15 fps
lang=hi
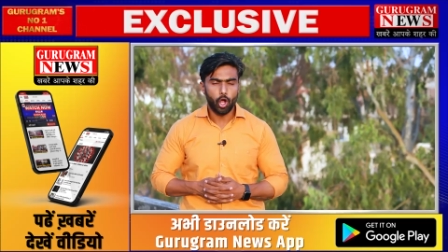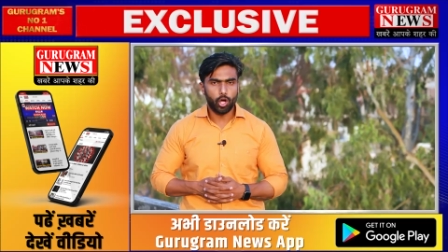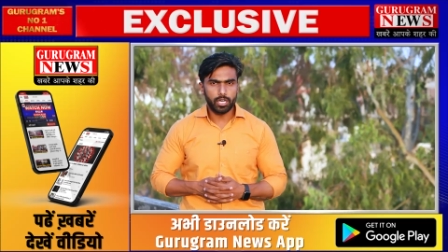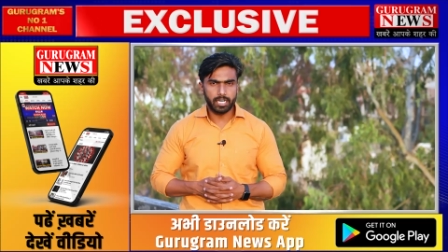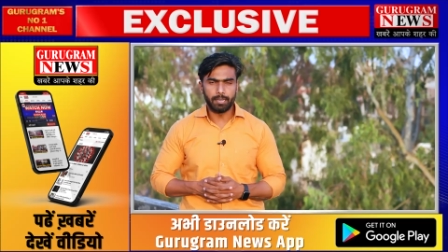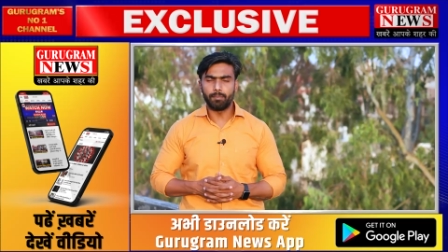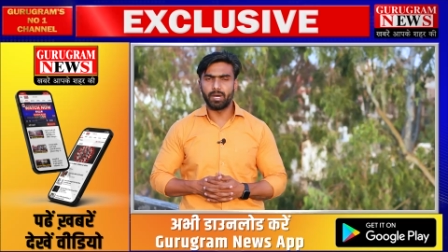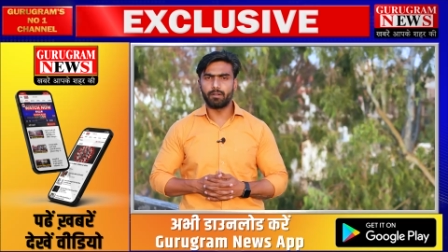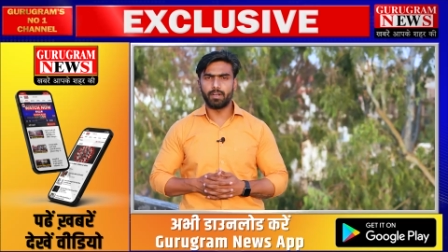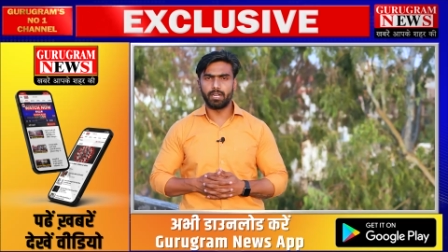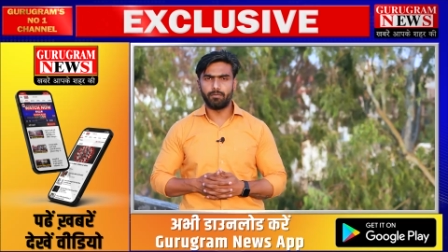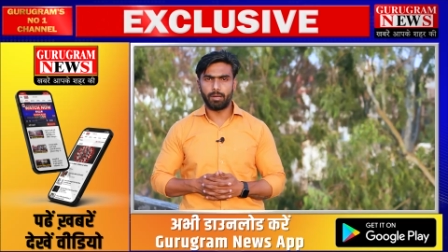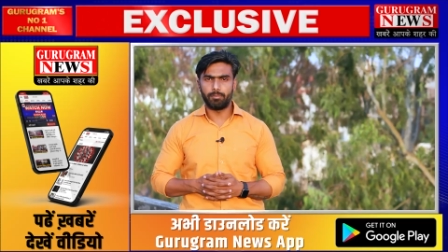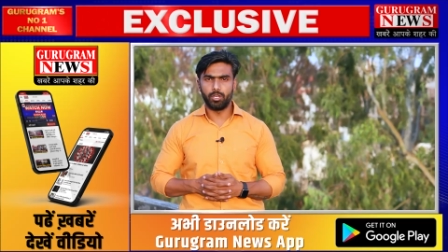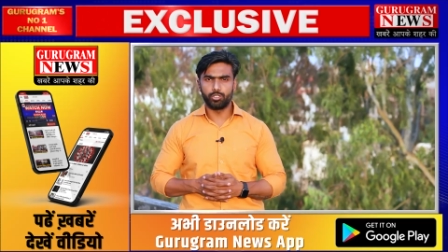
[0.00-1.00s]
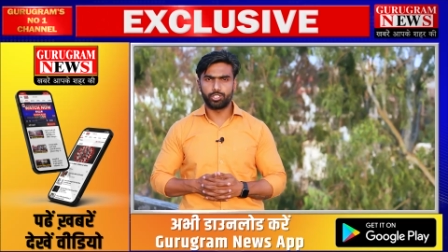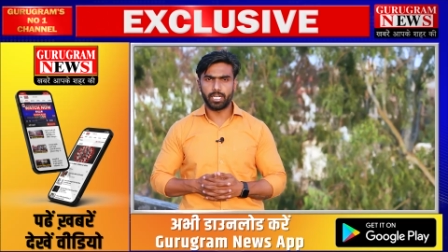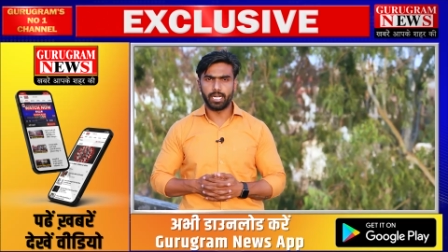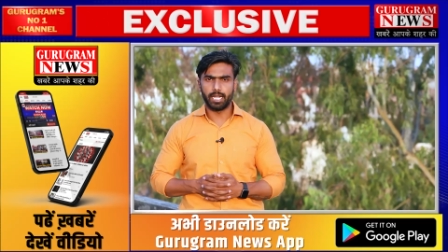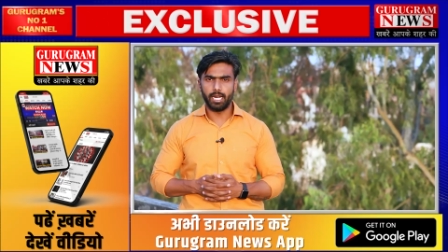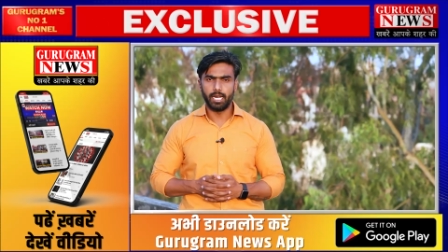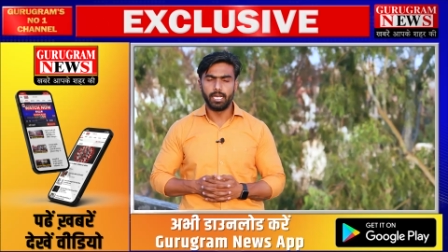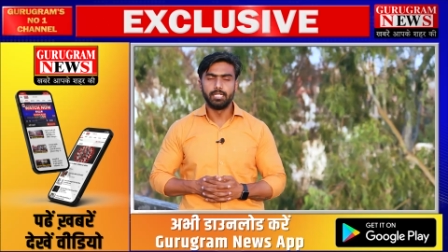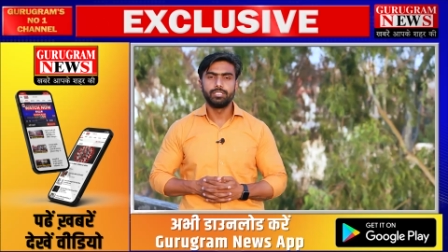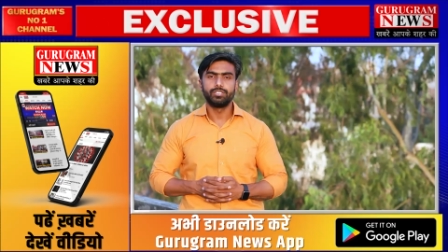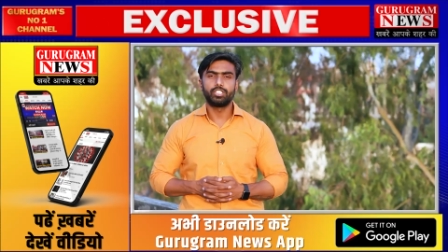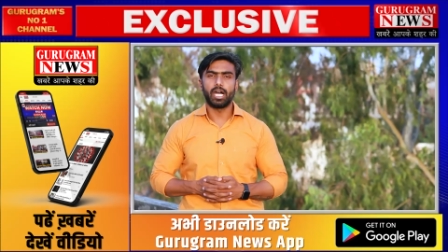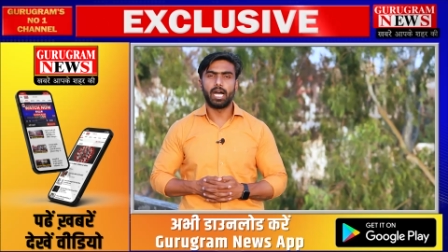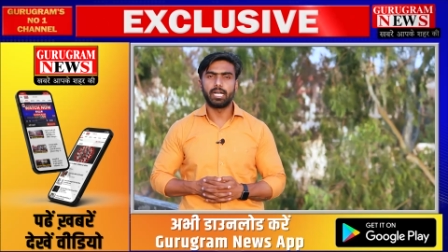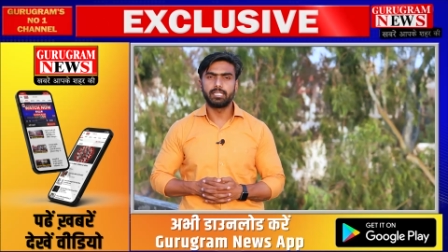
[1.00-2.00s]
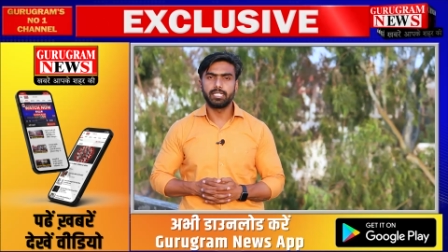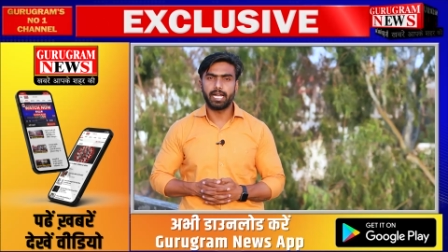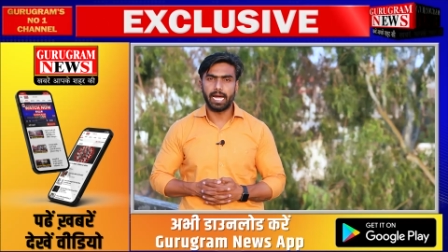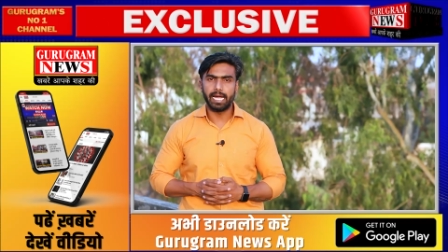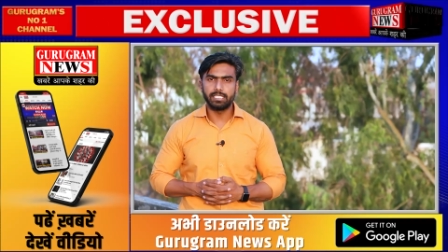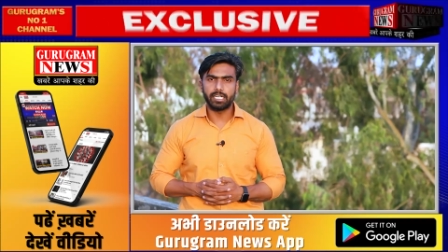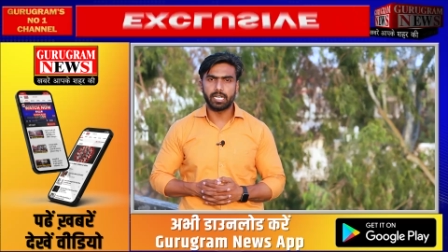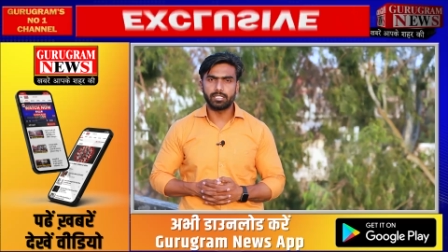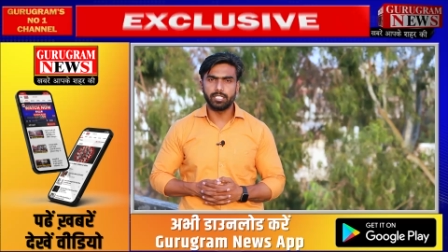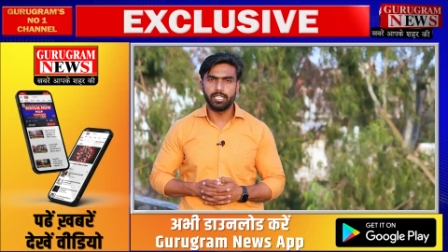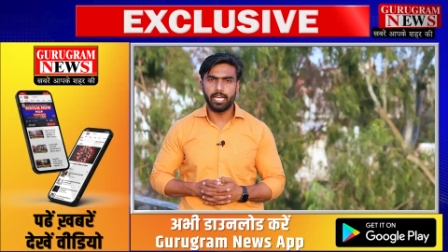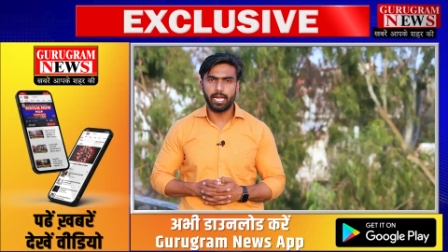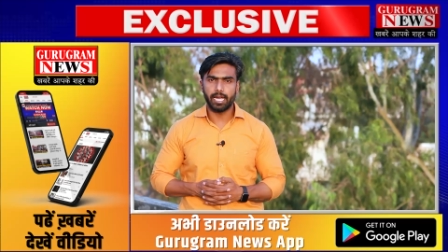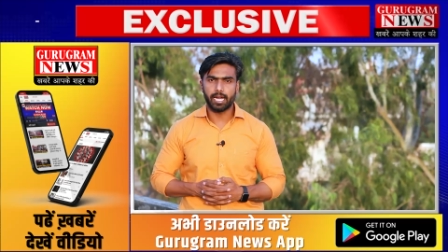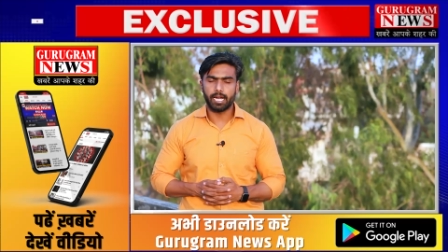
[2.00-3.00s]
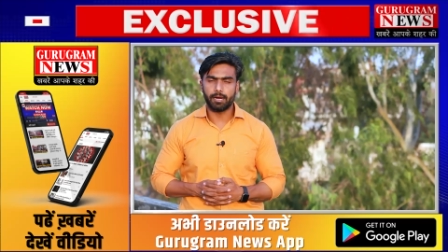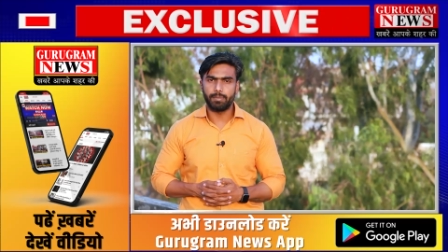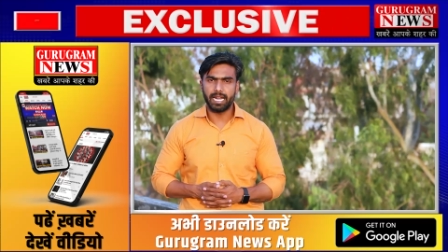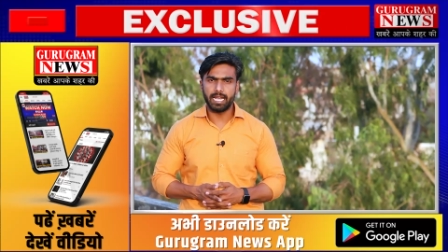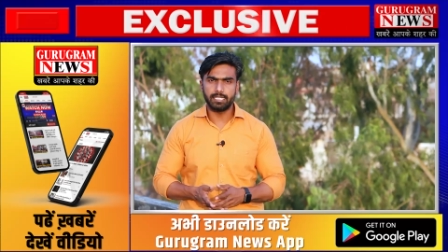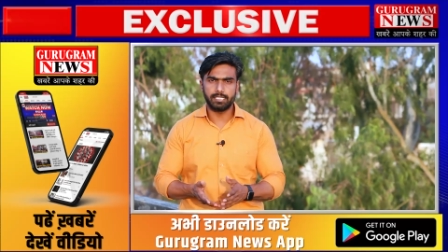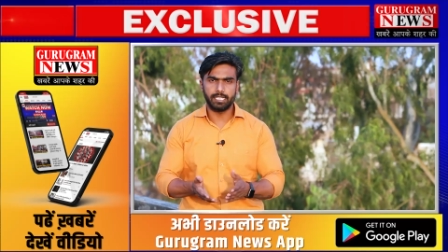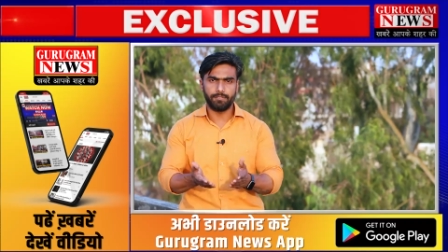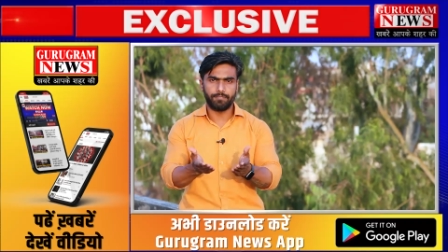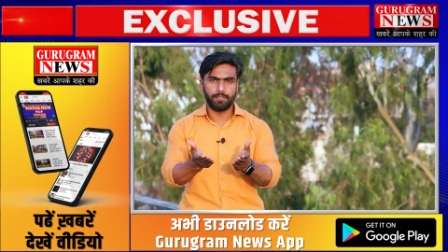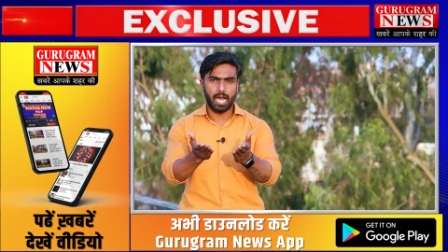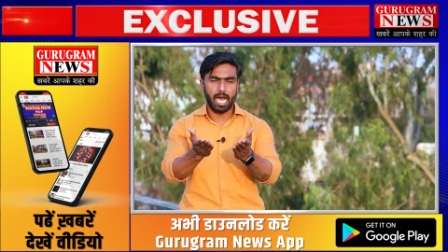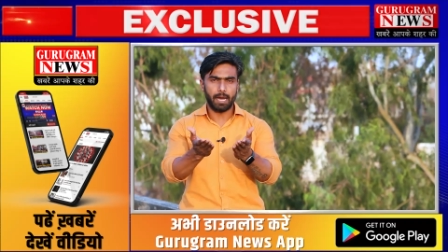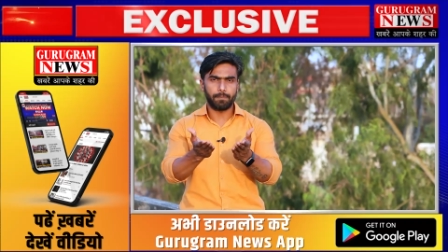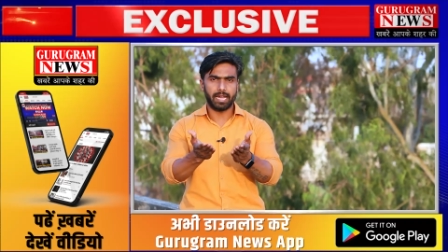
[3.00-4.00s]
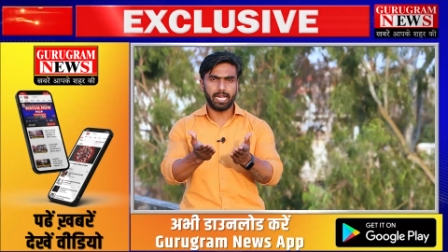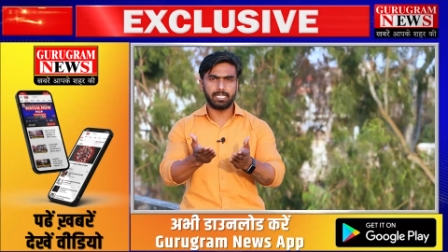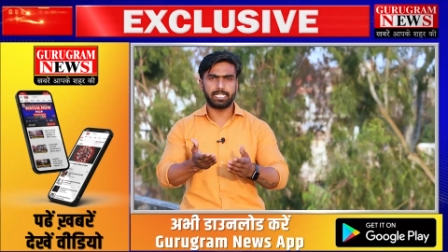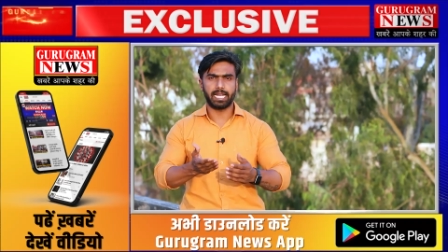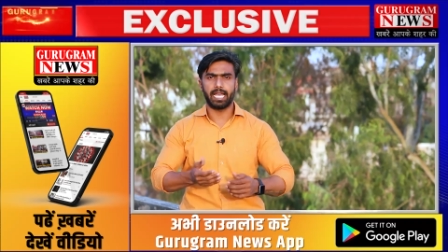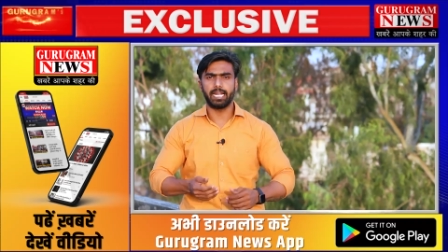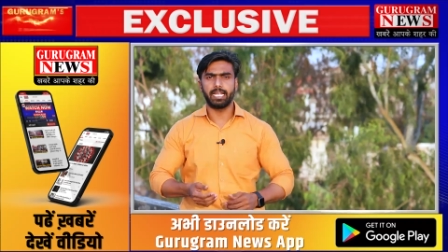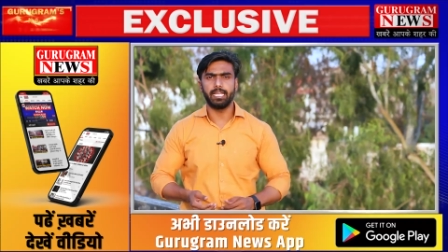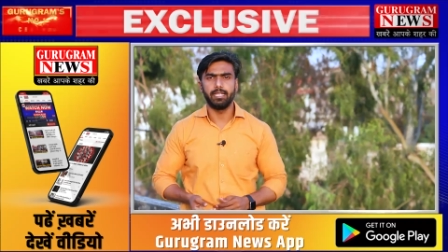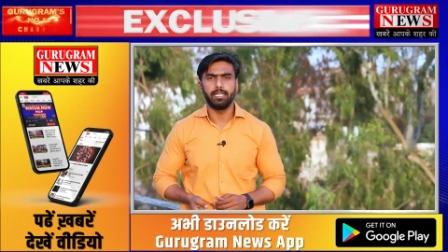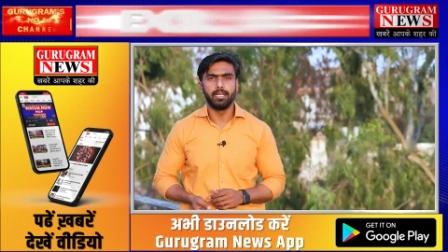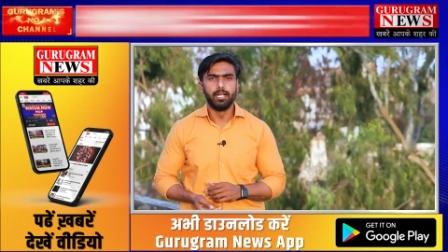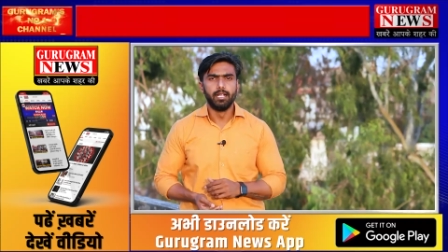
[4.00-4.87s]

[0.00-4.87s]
और नंबर वन वेब न्यूज़ चैनल जहां दिखाई जाती हैं खबरें सिर्फ आपके शहर की